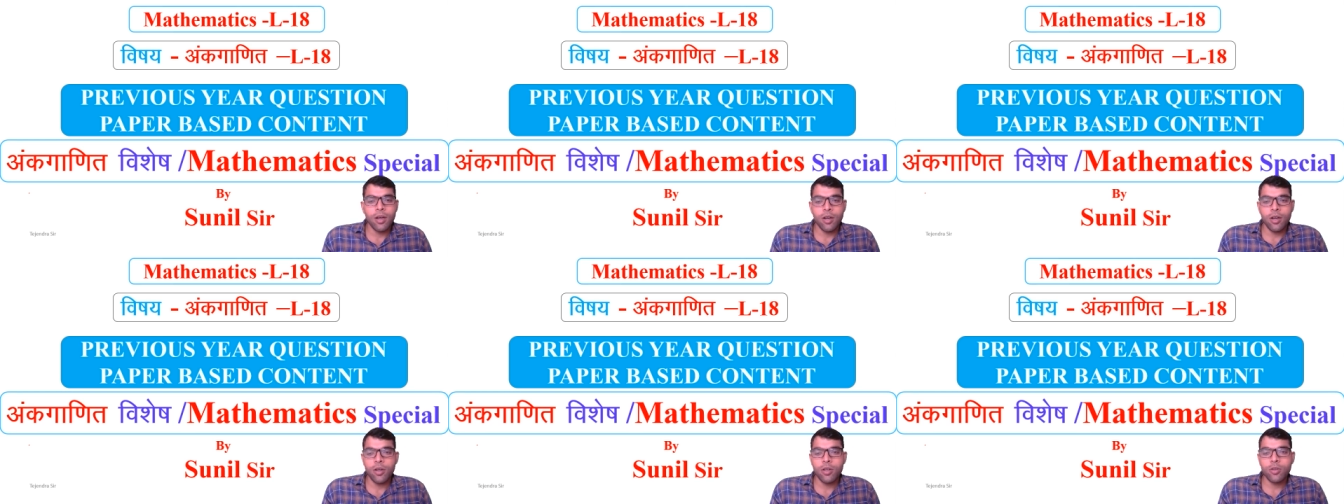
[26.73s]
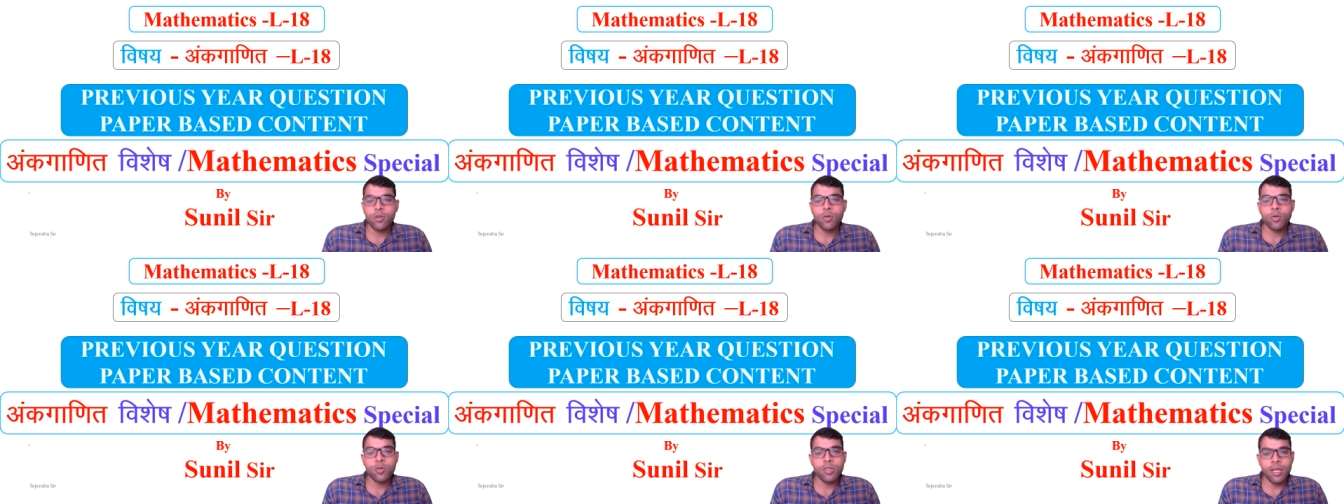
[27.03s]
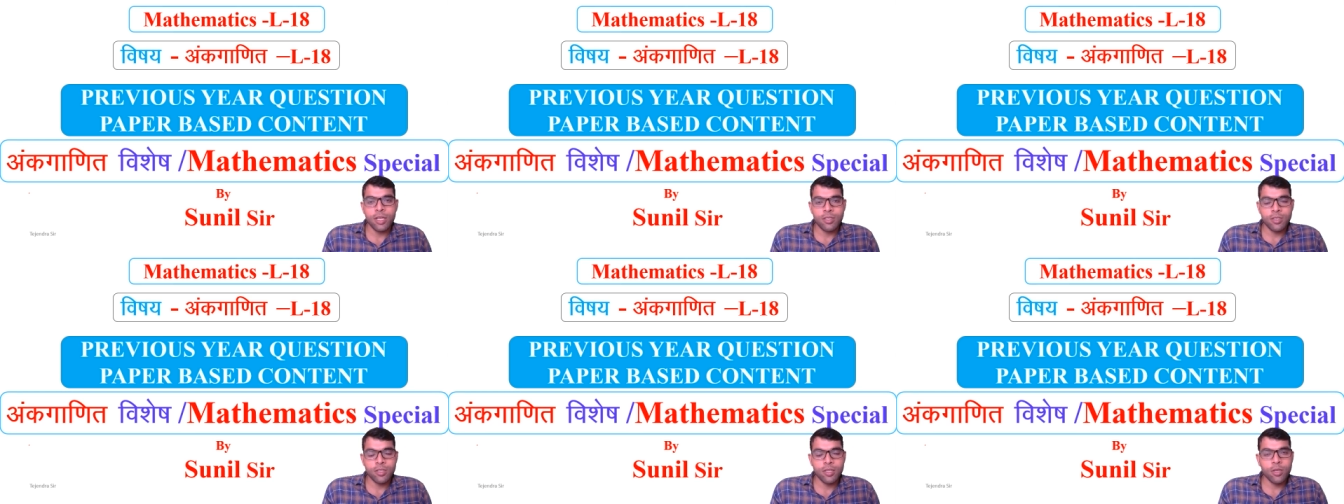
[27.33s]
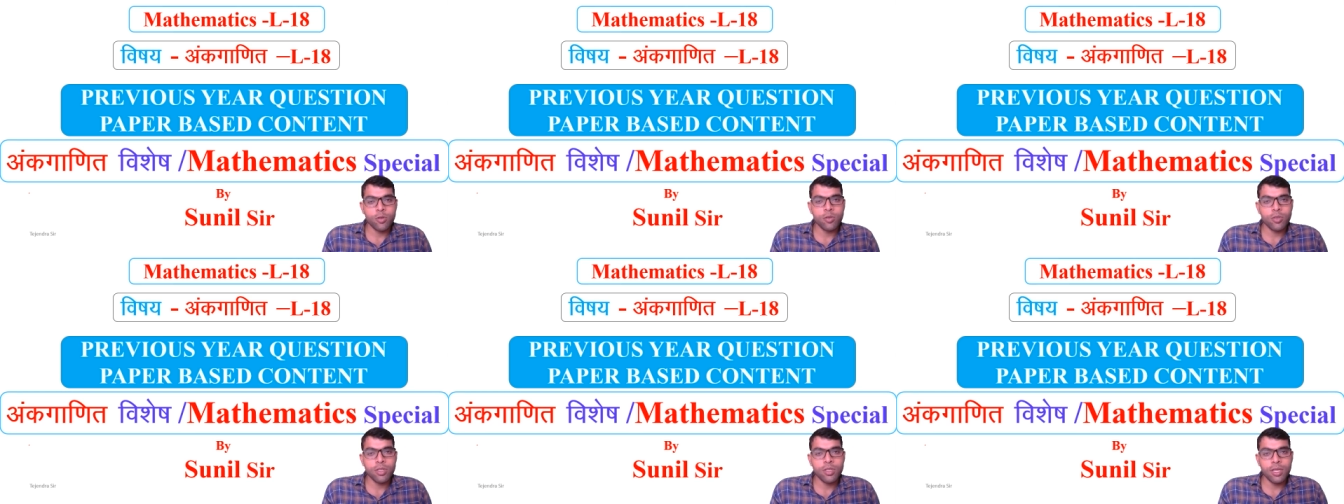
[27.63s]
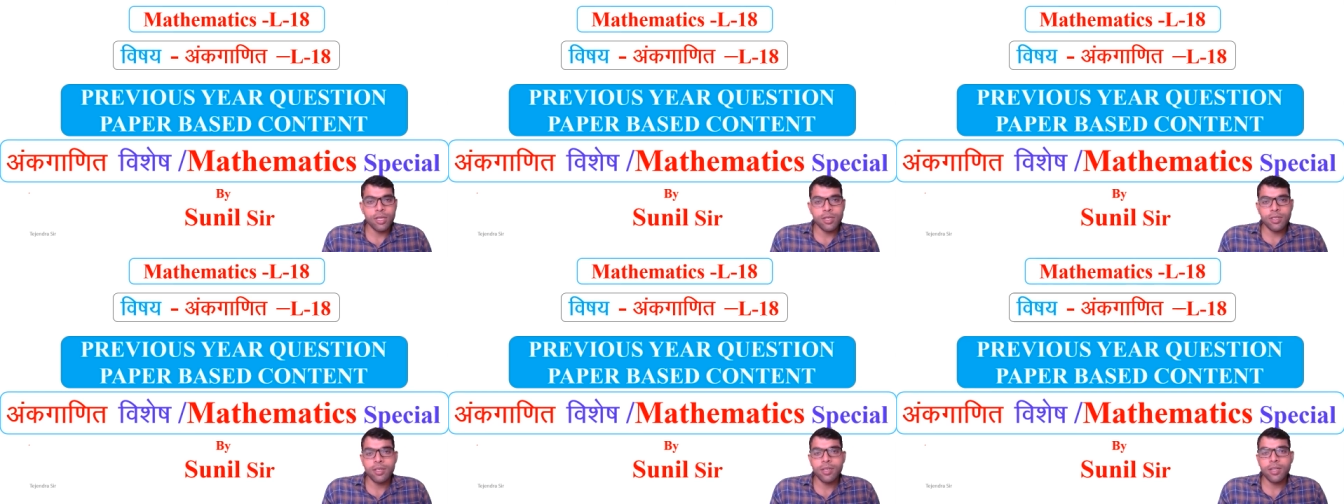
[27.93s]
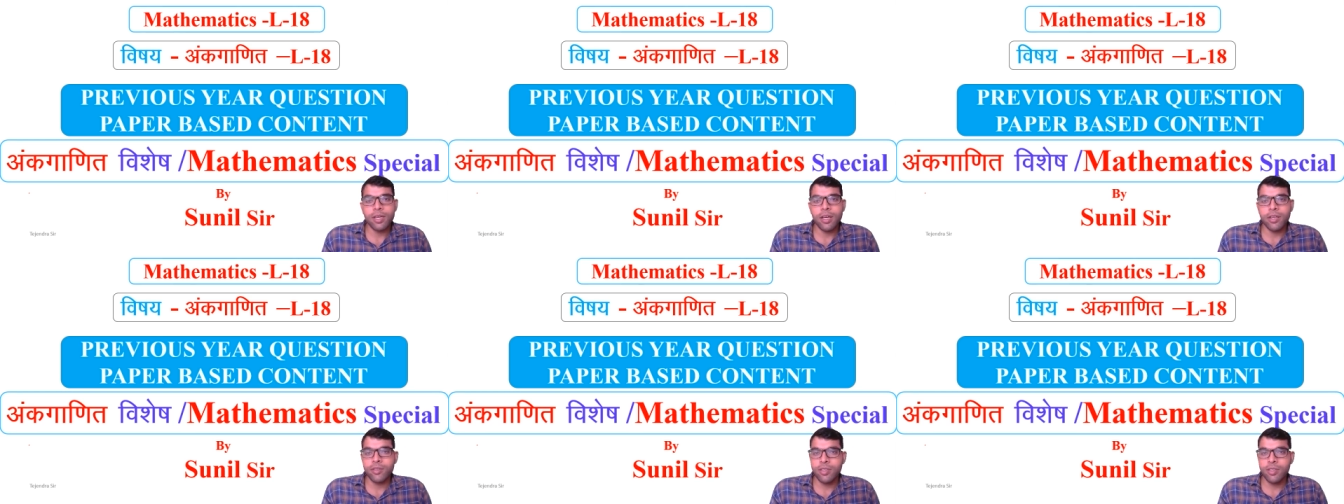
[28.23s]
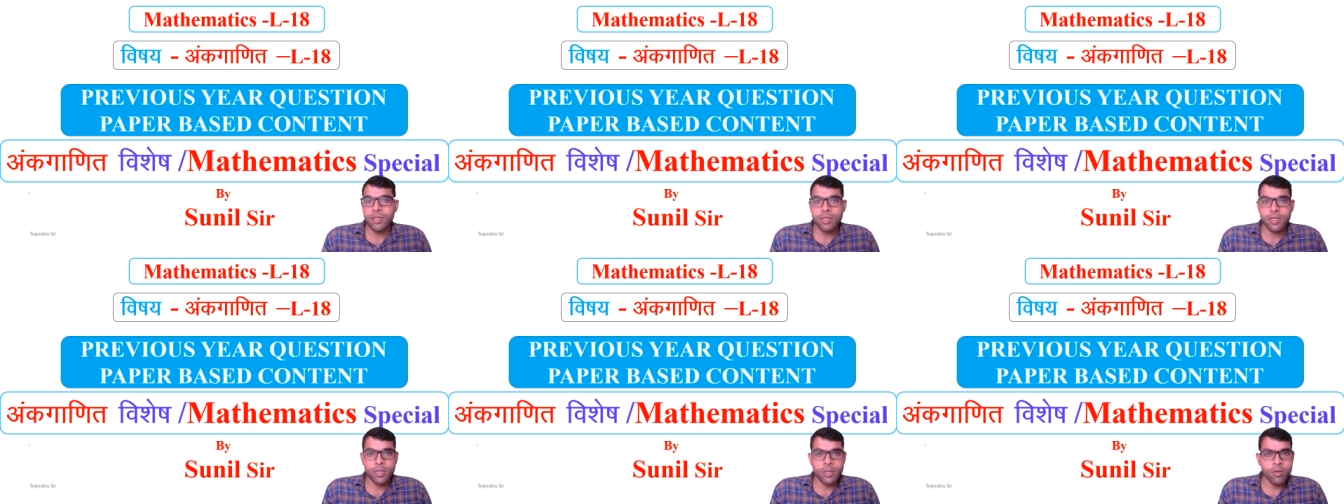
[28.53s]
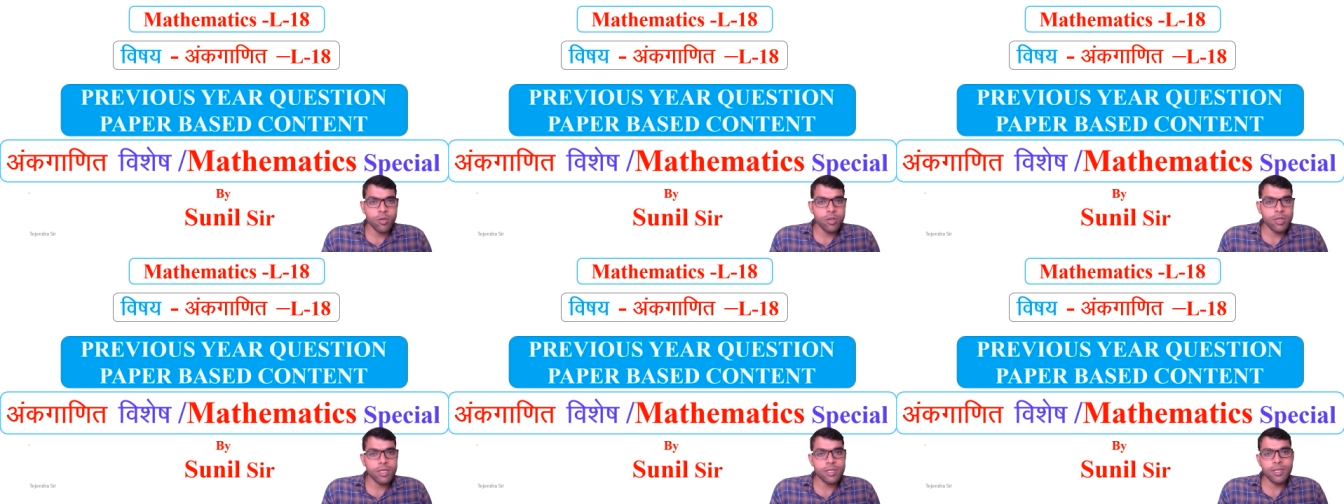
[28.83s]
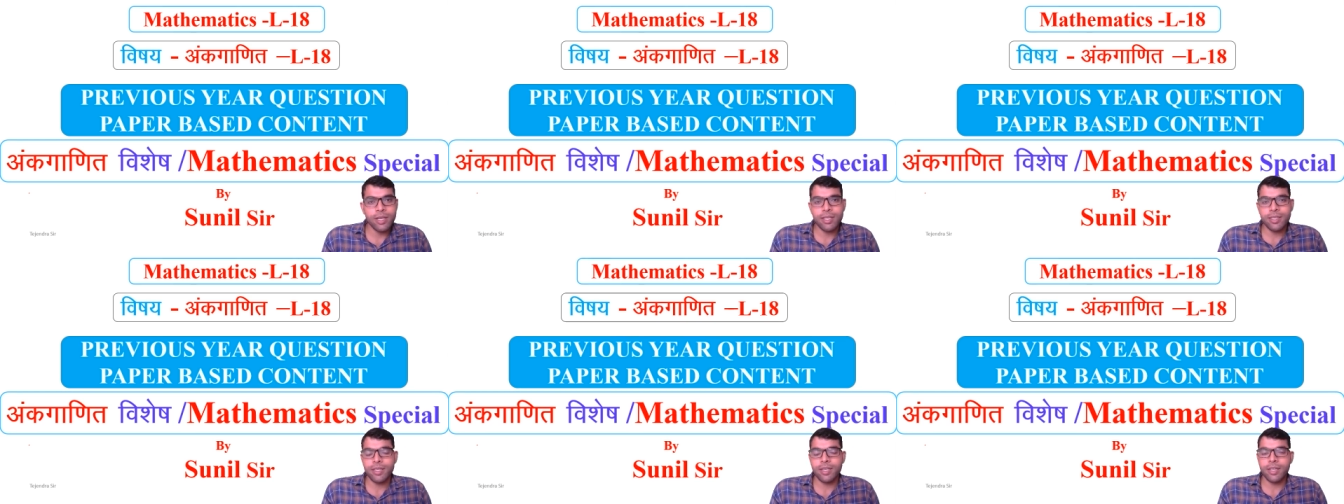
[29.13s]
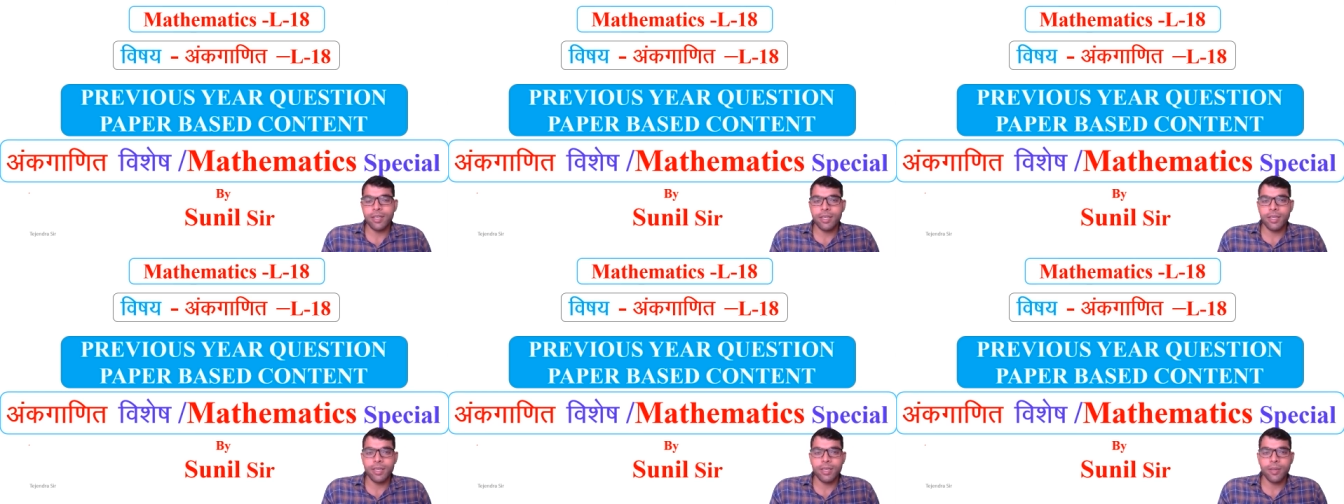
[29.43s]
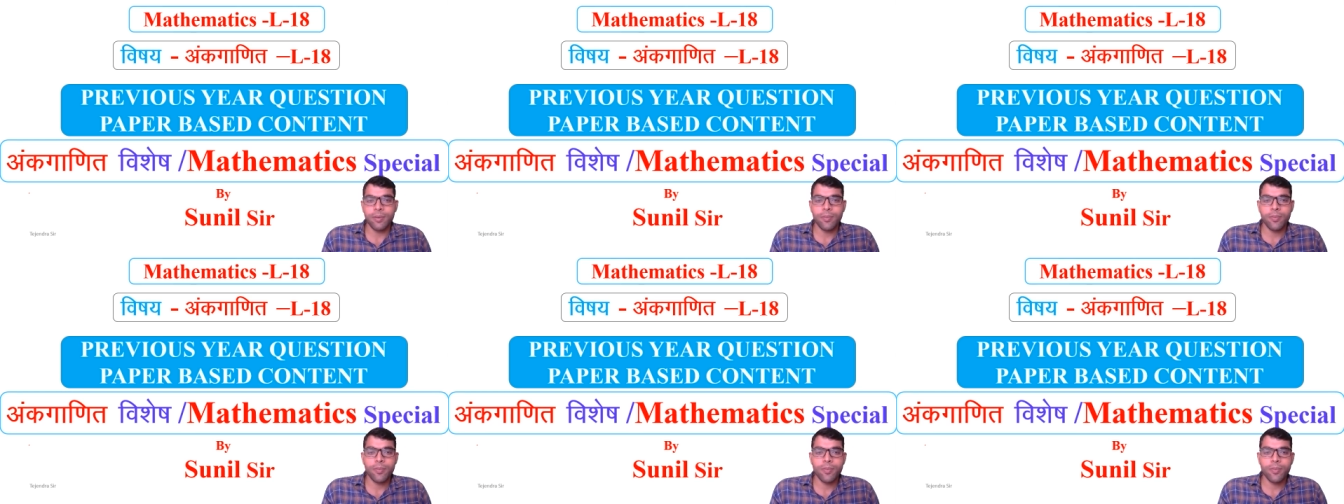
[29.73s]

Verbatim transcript: और कुछ अच्छे क्वेश्चन अच्छी ट्रिकों के साथ करेंगे